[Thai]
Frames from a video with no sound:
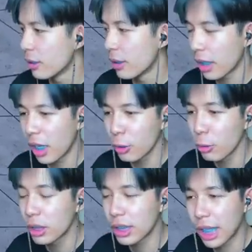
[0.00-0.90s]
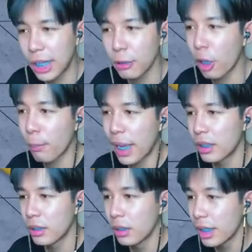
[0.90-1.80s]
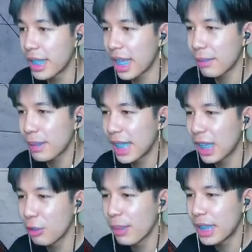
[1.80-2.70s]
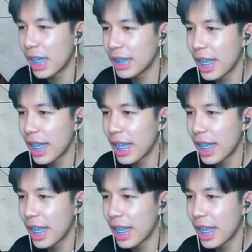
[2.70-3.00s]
แล้วก็ดูสกิลต่อไปเฮ้ยเย็ดมันเดินดูมันเดินดิ